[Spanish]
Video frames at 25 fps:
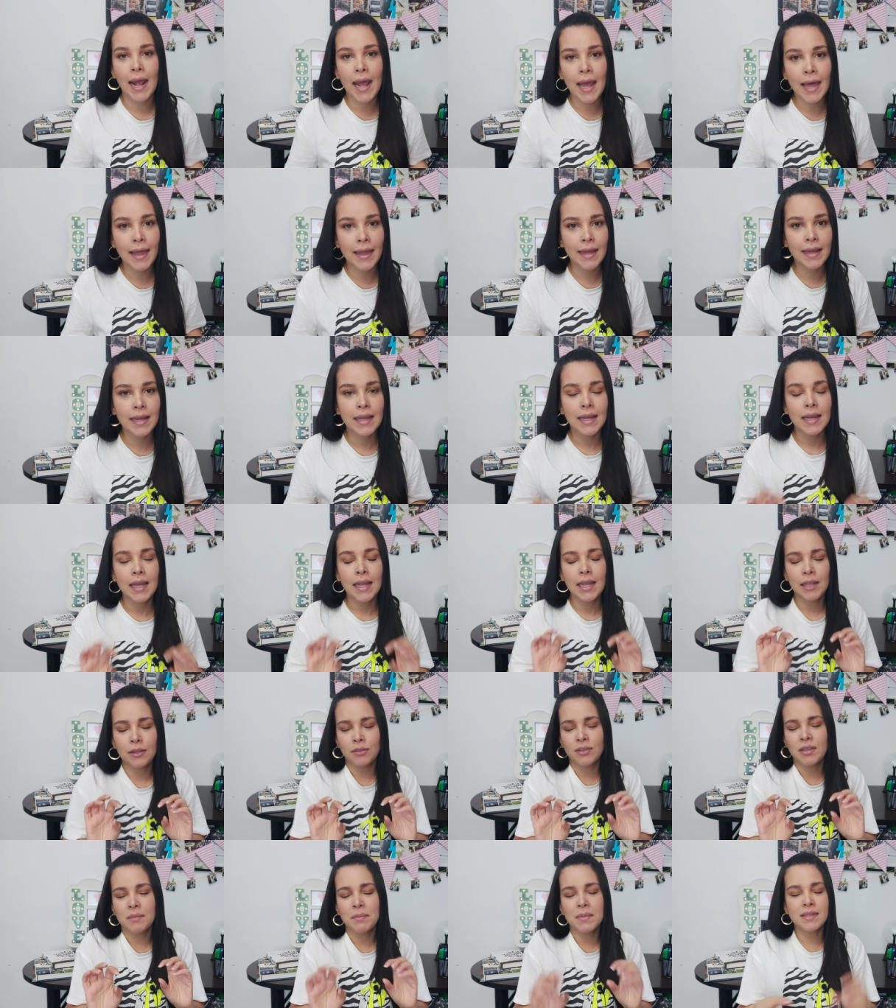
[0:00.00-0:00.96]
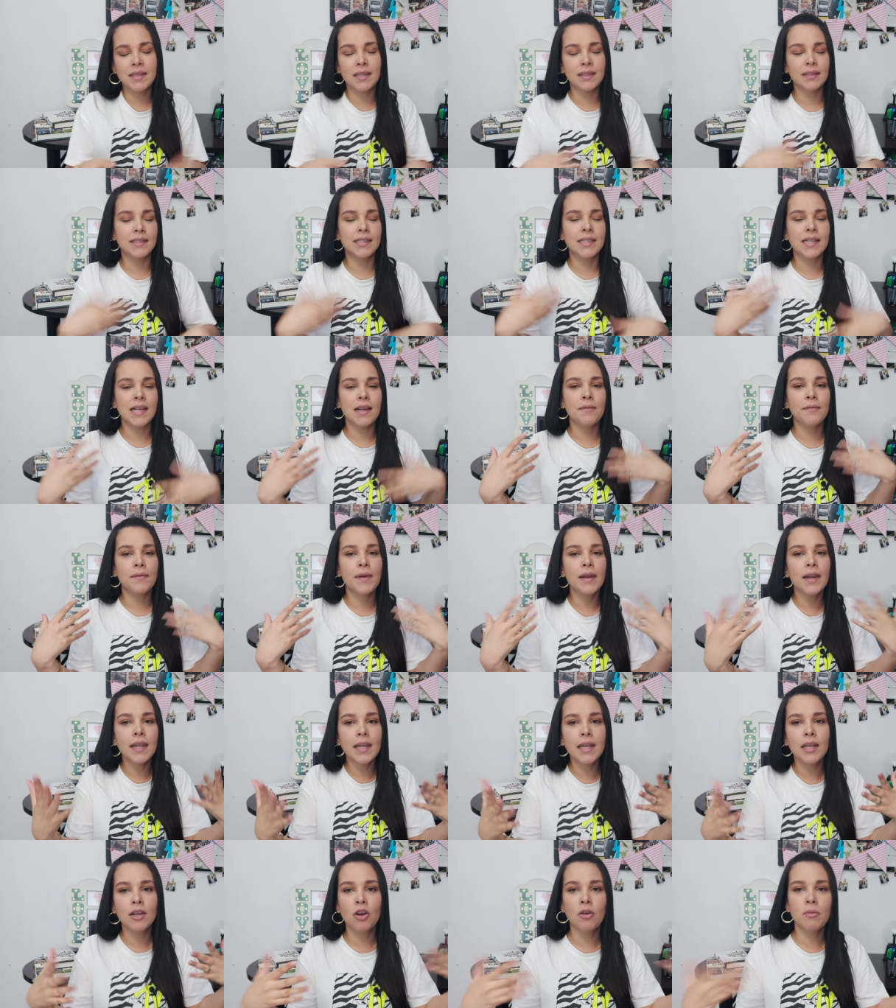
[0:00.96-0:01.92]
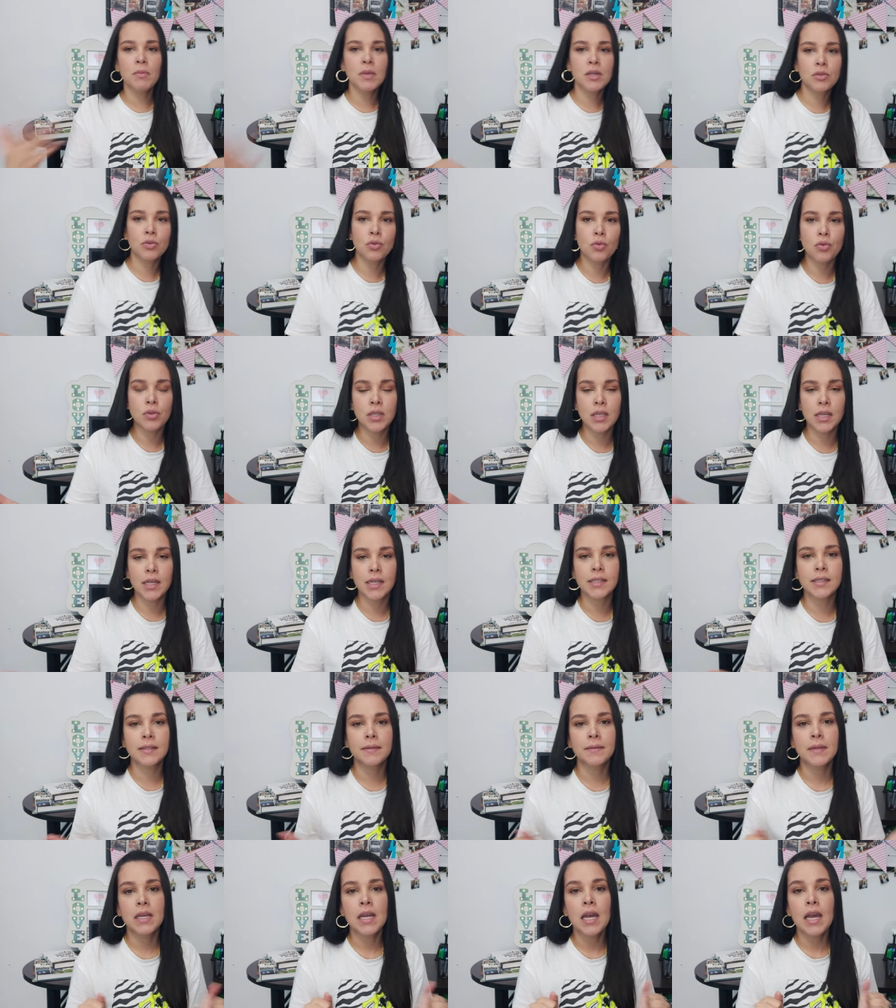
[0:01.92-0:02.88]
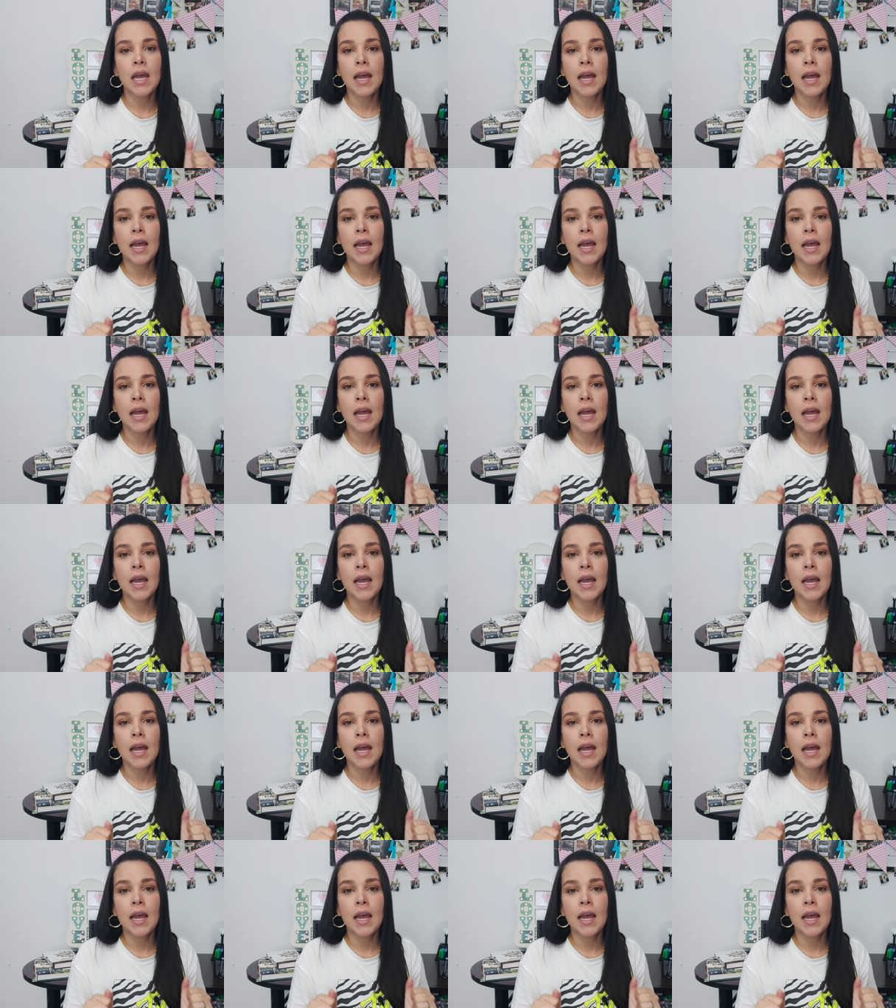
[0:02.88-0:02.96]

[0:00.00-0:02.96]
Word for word: nada. Entonces me sentía feliz con mis uñas.